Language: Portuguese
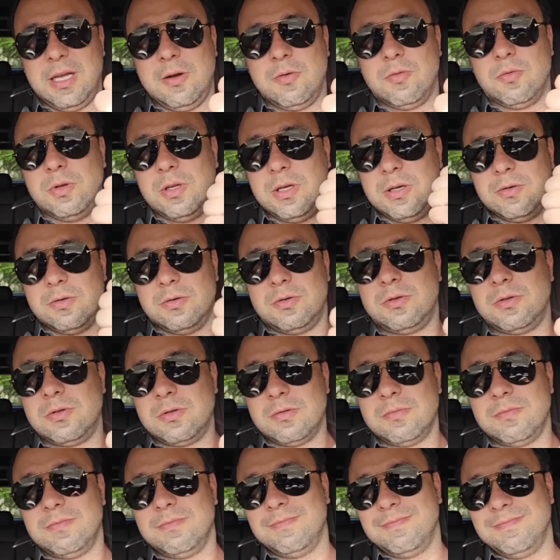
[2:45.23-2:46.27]
Fiquem com
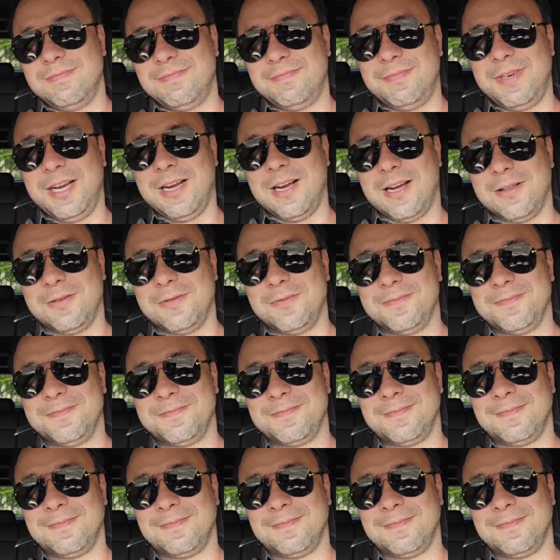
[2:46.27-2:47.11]
Deus. Obrigado.